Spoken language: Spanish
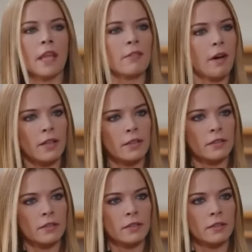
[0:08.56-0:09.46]
¿Qué
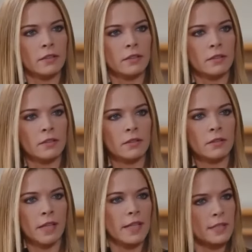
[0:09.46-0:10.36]
miras?
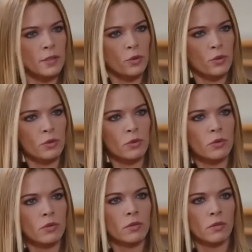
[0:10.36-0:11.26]
¿Qué es lo que
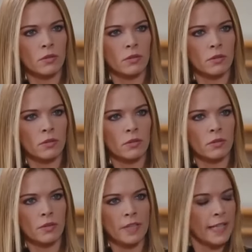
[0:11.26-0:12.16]
quieres?
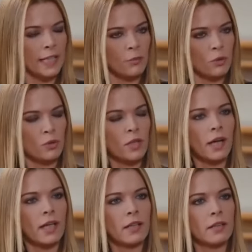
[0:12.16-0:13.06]
¿Por qué sigues
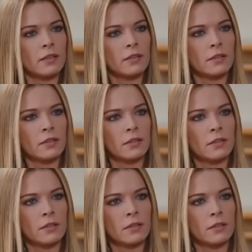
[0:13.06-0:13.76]
aún aquí? Te